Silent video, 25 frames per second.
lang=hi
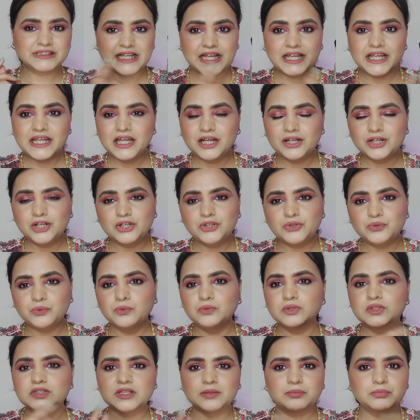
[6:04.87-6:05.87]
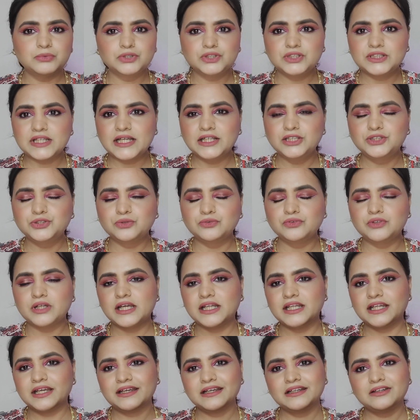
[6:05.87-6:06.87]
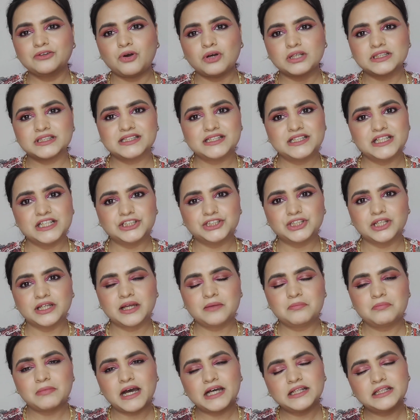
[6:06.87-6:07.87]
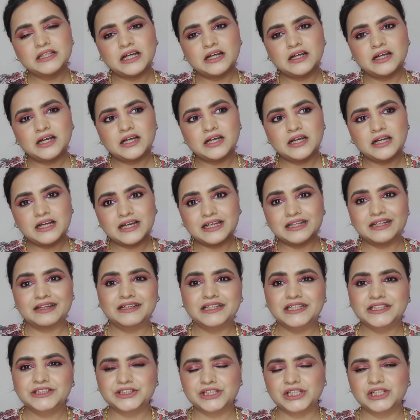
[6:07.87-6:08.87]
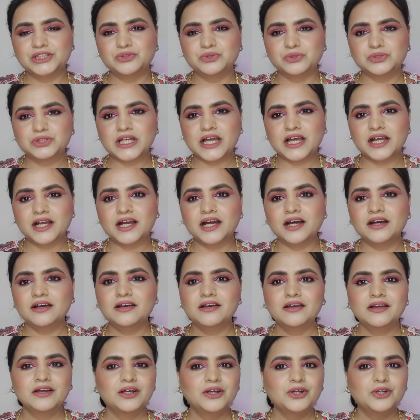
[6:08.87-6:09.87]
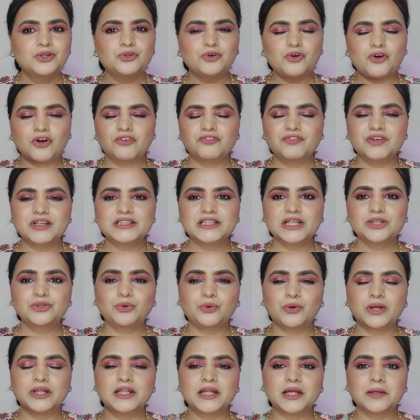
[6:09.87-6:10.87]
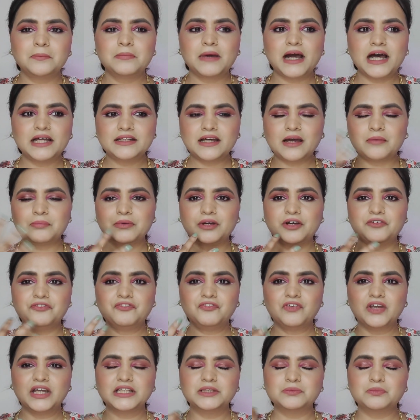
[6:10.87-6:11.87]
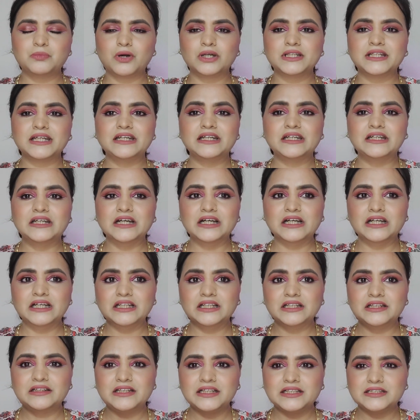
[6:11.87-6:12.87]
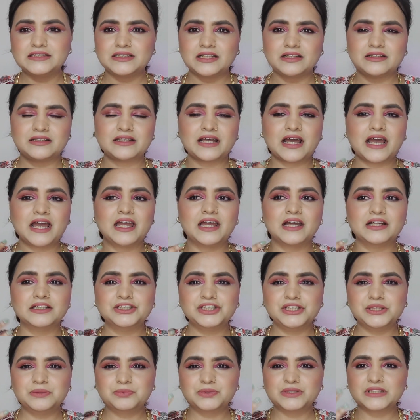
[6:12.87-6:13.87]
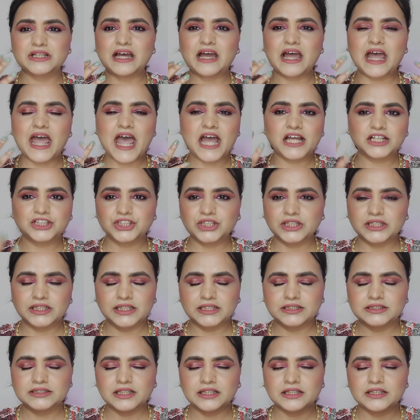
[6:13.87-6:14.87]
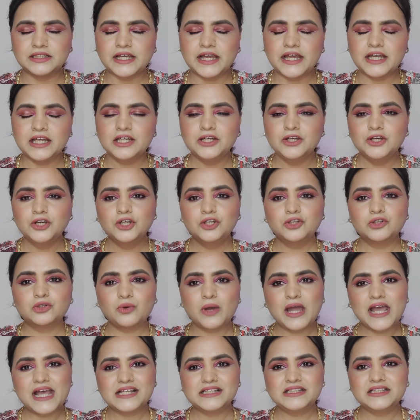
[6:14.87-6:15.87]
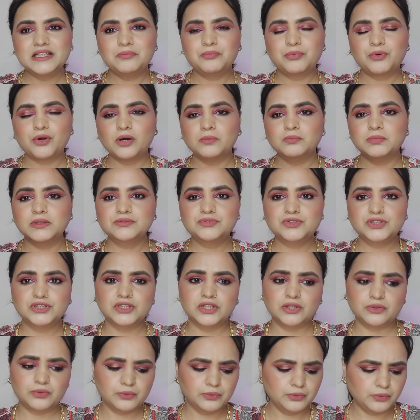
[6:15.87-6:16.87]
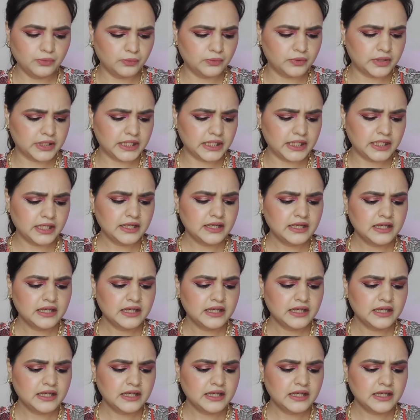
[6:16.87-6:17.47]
सही अंडरटोन सब कुछ सही चुन रहे हैं लेकिन ऑक्सीडेशन के बाद अगर कलर ही चेंज हो जाएगा तो ऑब्वियस थोड़ी देर बाद आपका फेस बहुत ही डल दिख सकता है अजीब सा ऐशी दिख सकता है तो ऐसी प्रॉब्लम्स ज़रूर होगी